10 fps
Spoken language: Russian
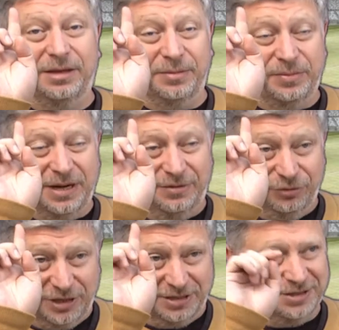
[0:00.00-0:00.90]
я бы правильно
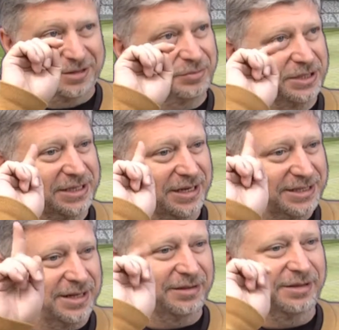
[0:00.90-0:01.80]
вот так сказал,
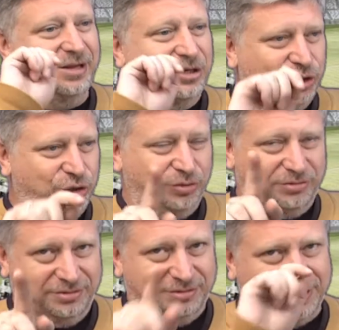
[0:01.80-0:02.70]
предсказал счет,
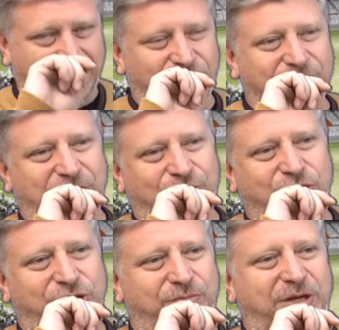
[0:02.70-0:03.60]
с которым
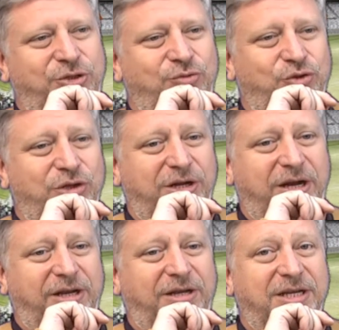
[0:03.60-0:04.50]
закончится матч Южная
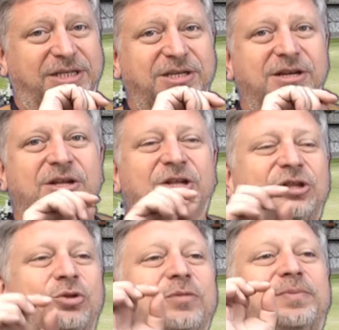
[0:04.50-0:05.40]
Корея и Россия,
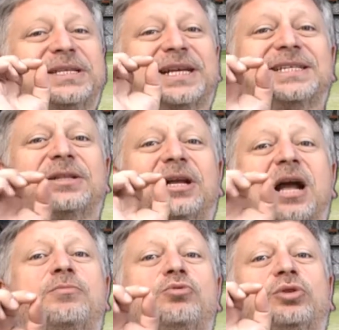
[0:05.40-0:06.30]
но и предсказал,
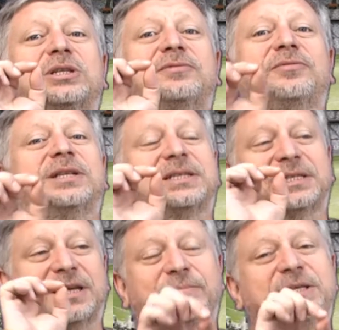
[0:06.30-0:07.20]
как будут развиваться
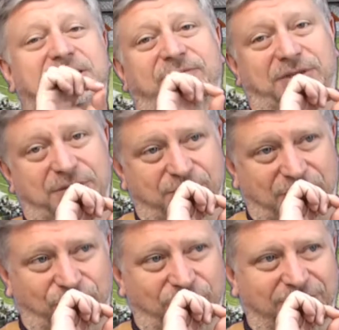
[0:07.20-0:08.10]
события в этом
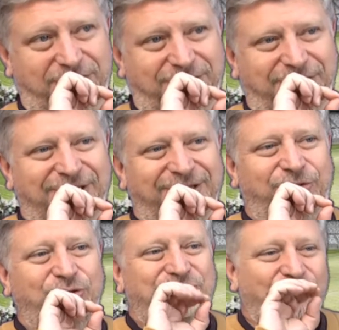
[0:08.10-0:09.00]
матче.
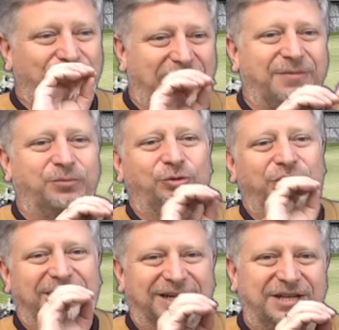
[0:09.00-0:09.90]
То есть вот как
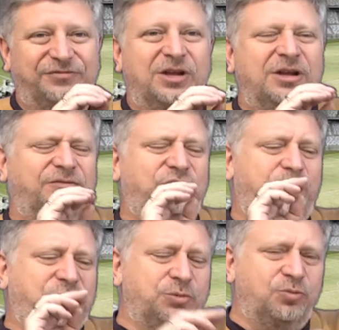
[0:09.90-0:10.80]
будут играть,
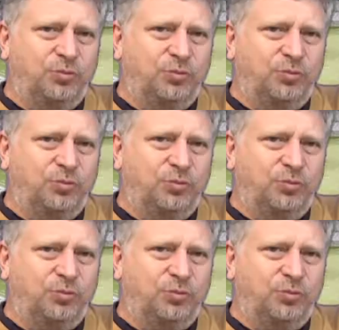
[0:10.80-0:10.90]
почему